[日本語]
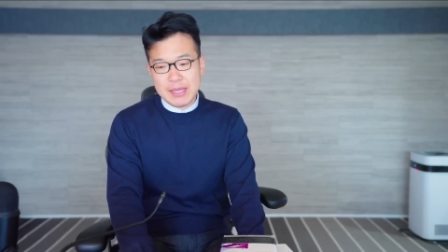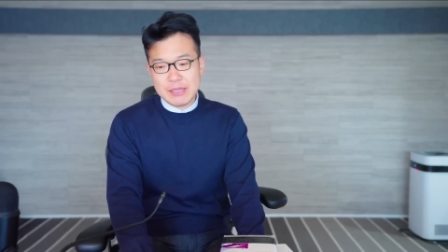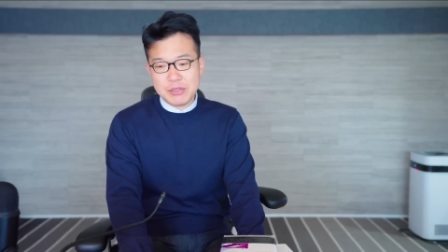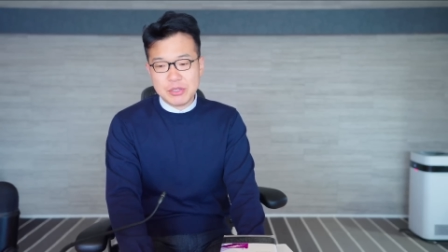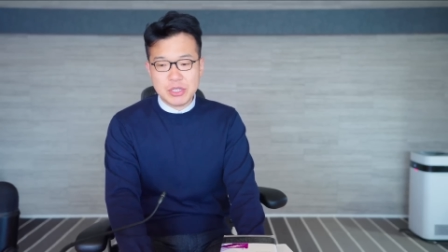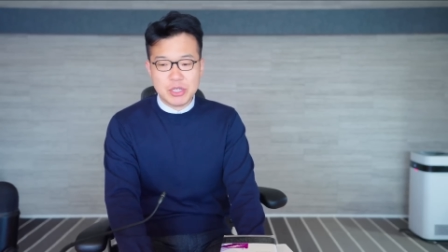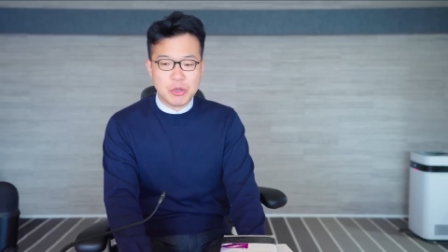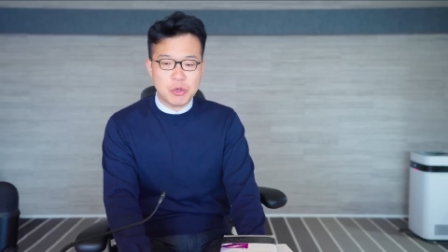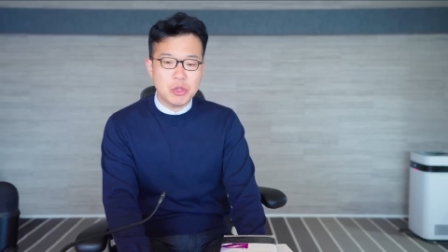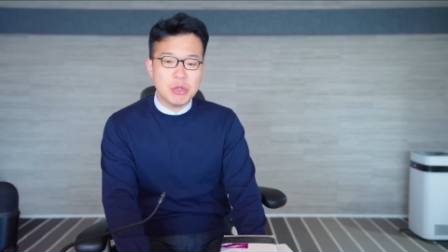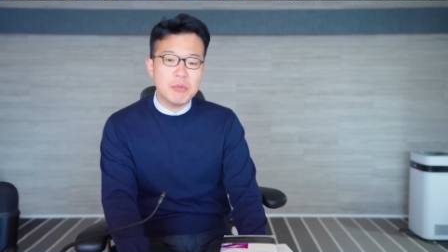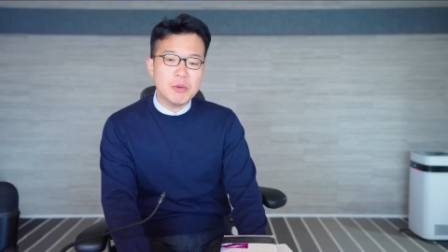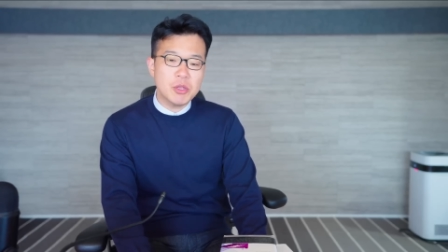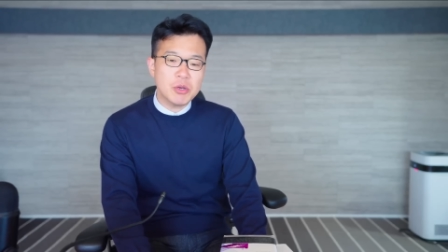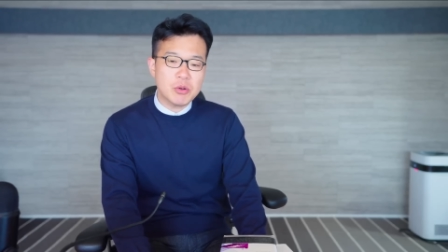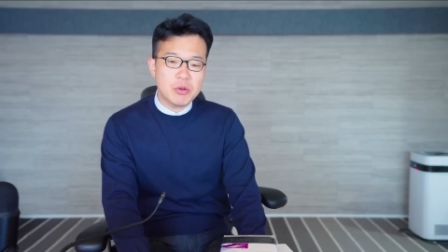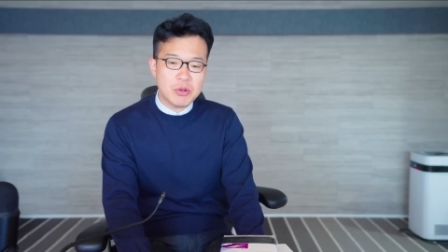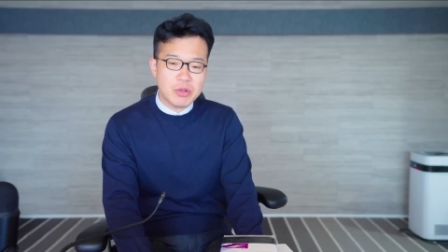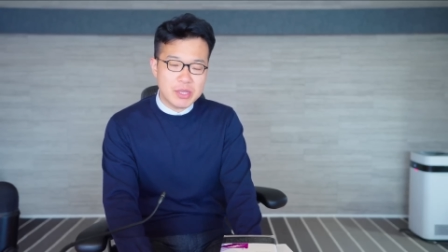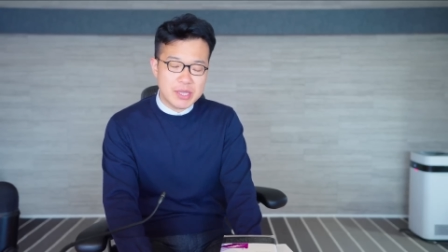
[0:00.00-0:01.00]
そして子供
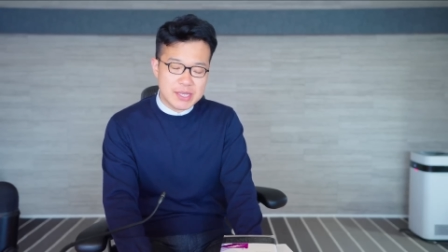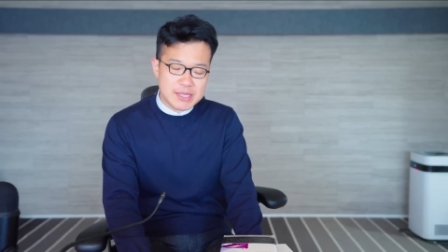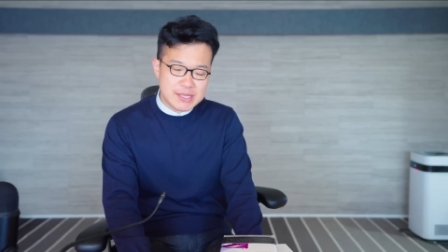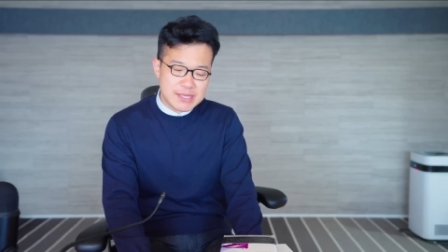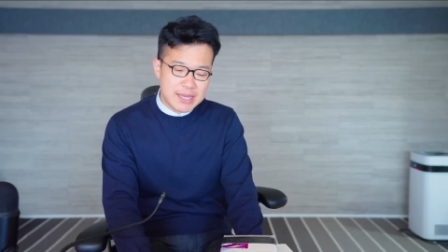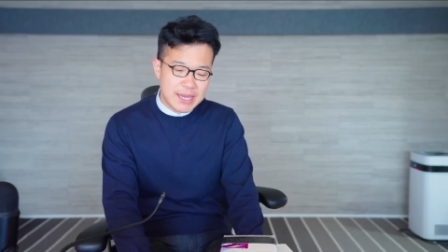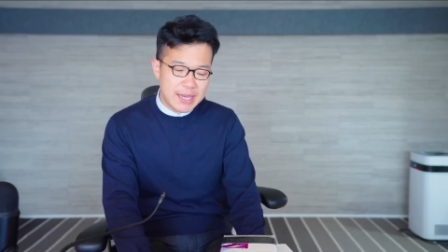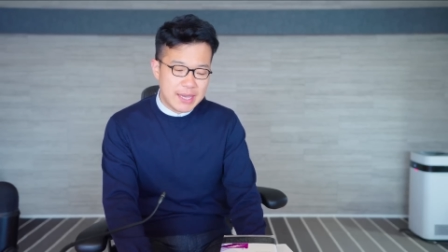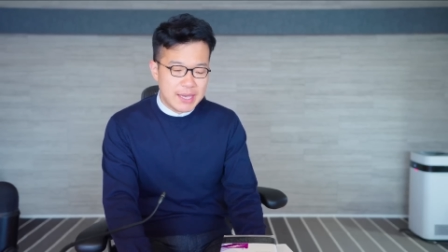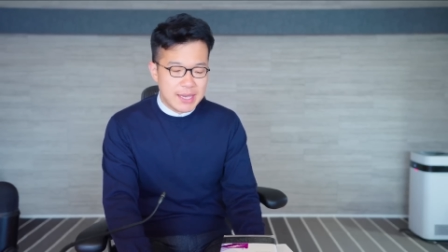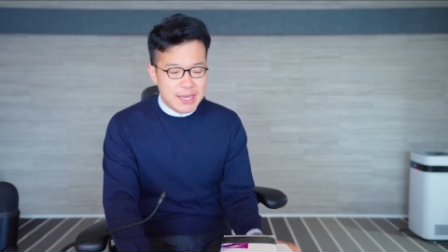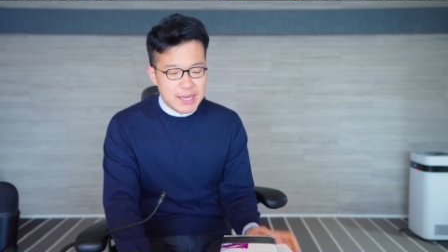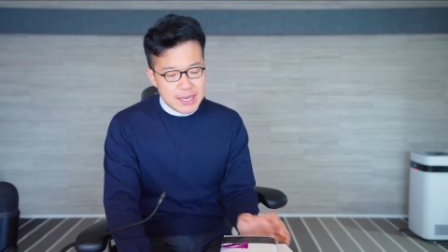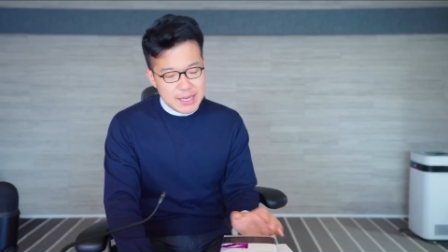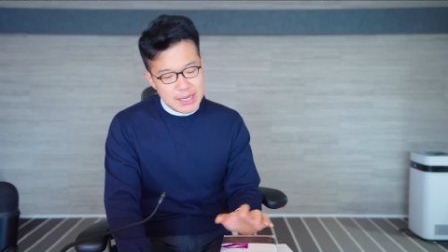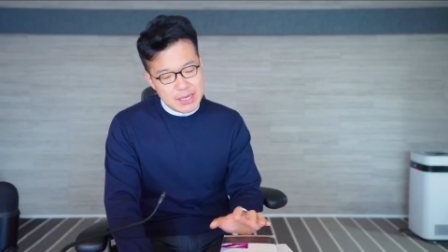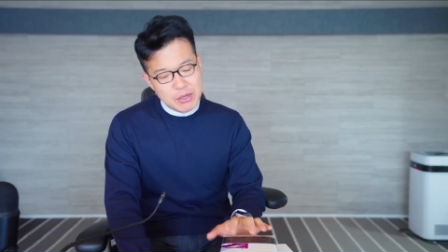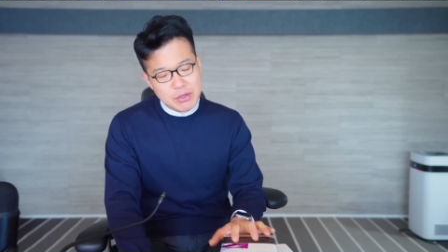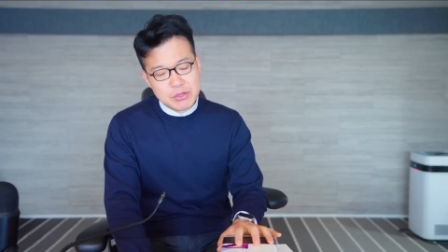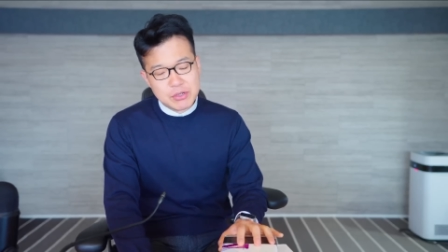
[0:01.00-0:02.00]
の頃にですね、
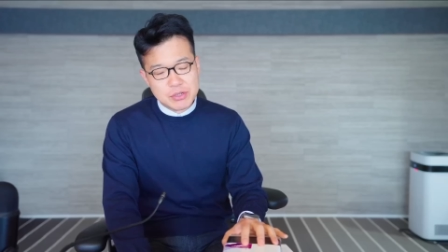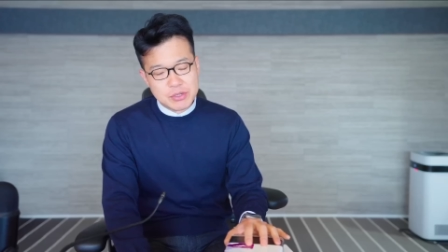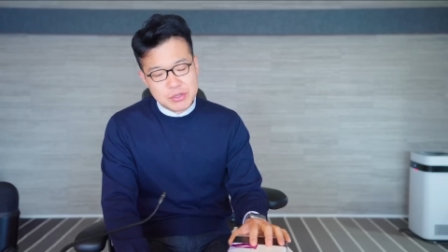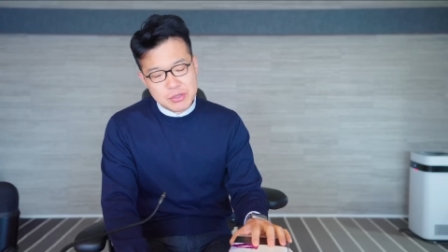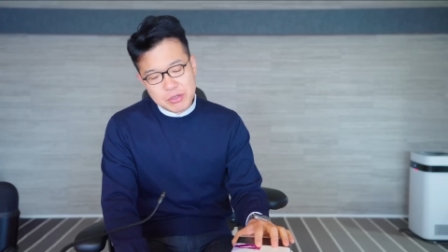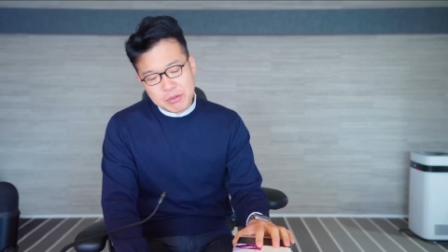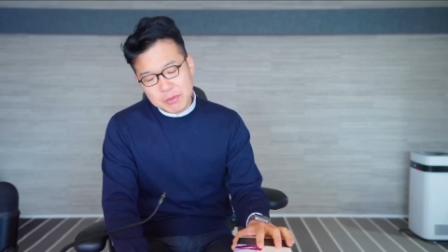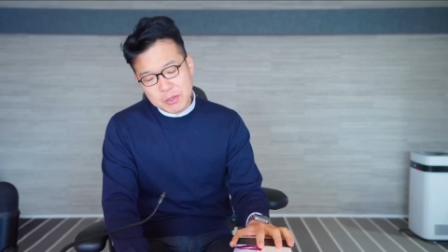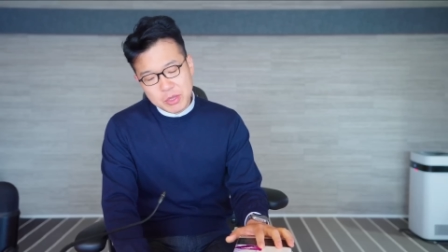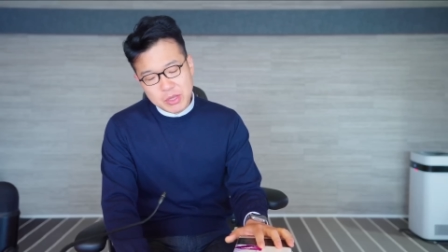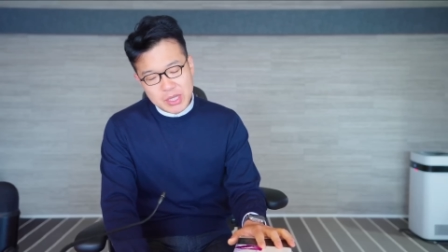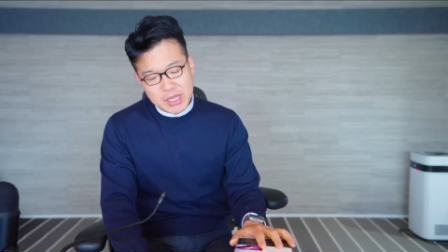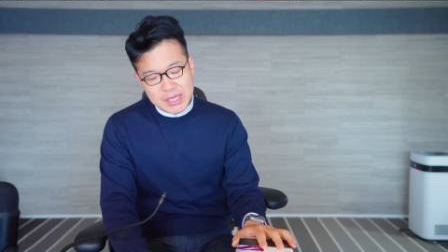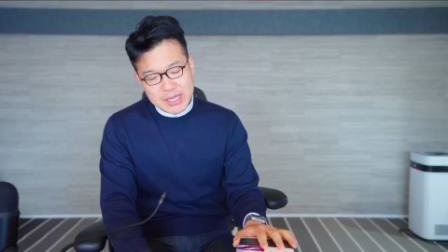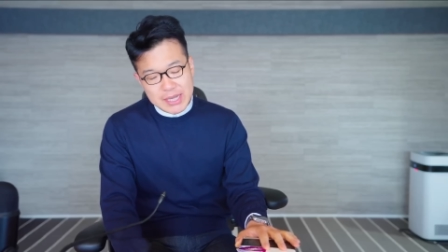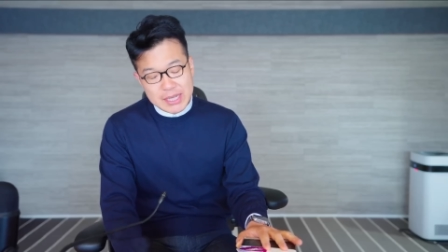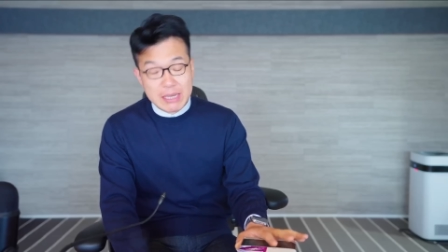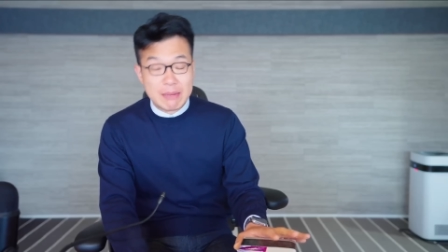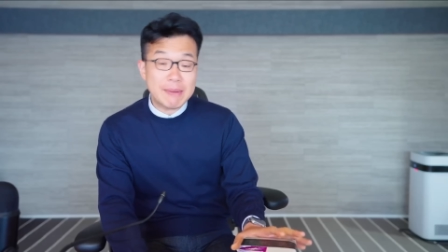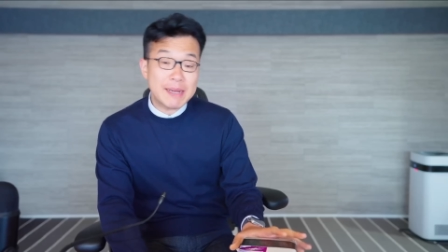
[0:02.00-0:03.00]
よく登ってい
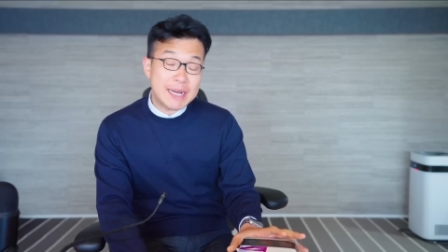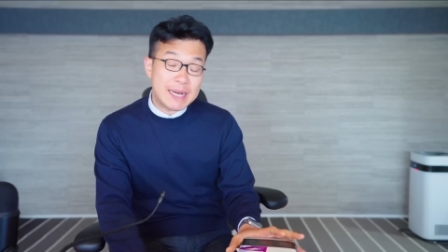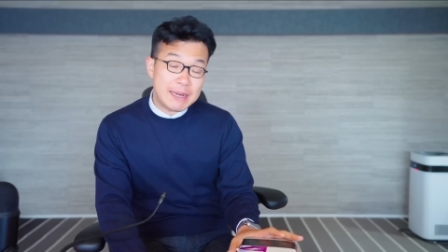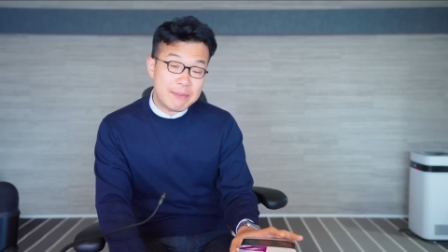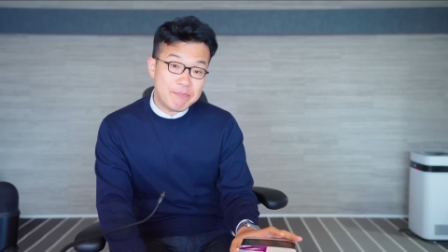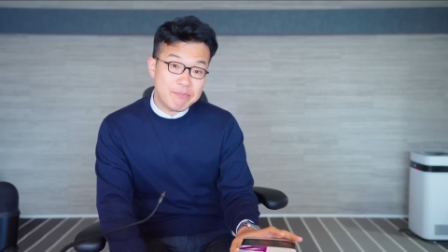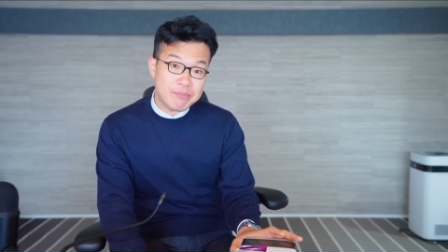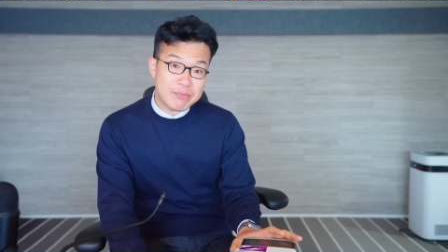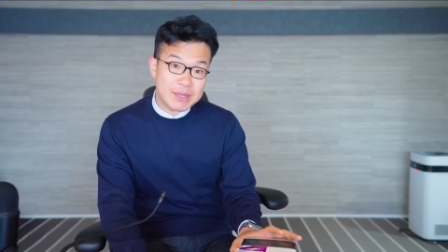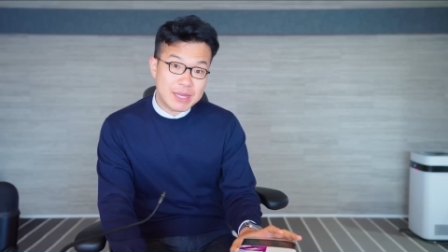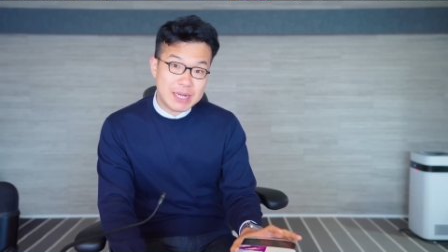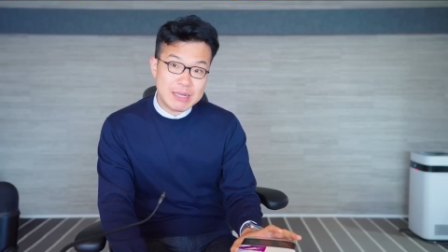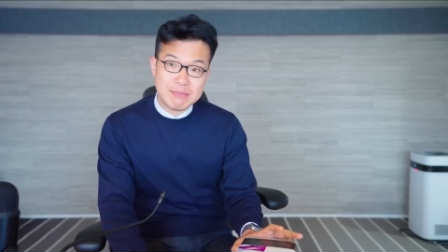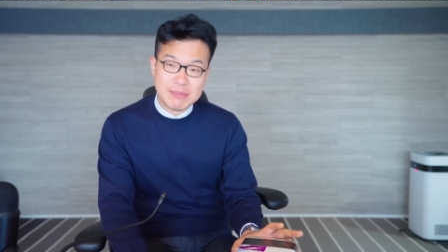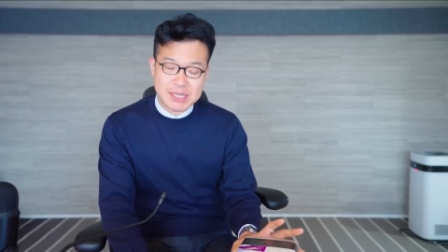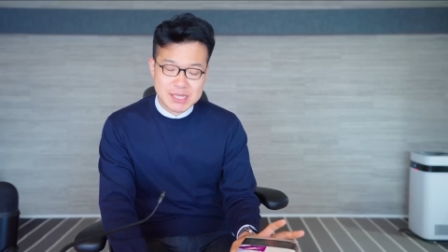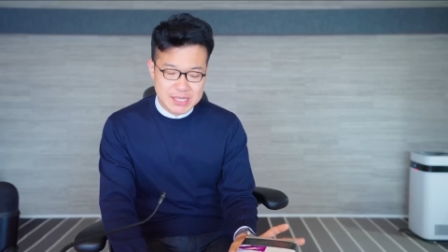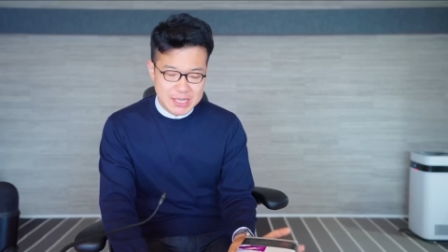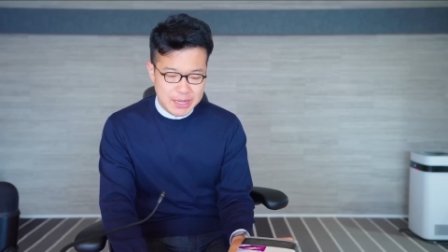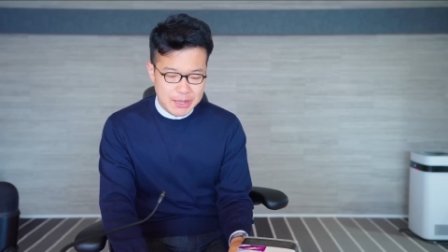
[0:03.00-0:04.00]
た山があり
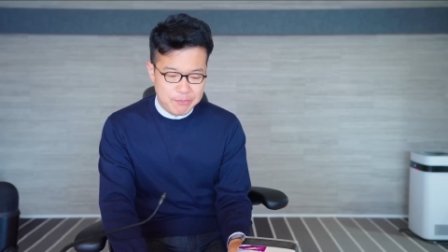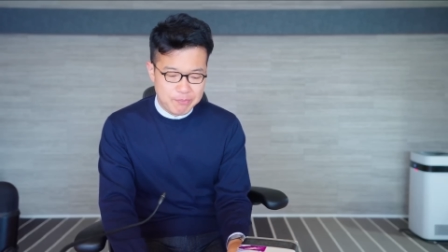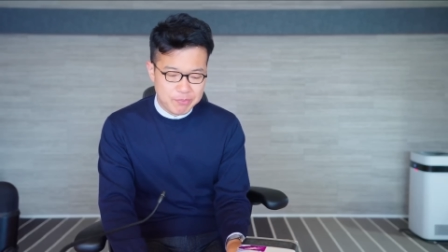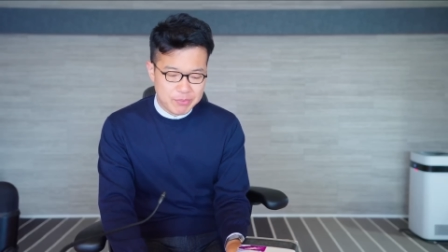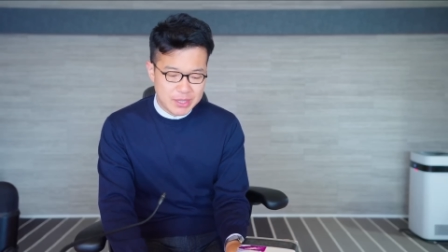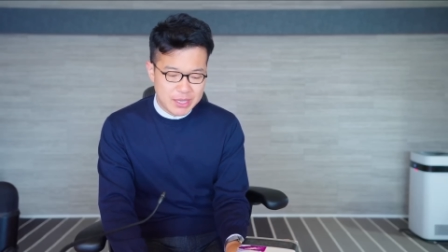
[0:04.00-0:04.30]
まして、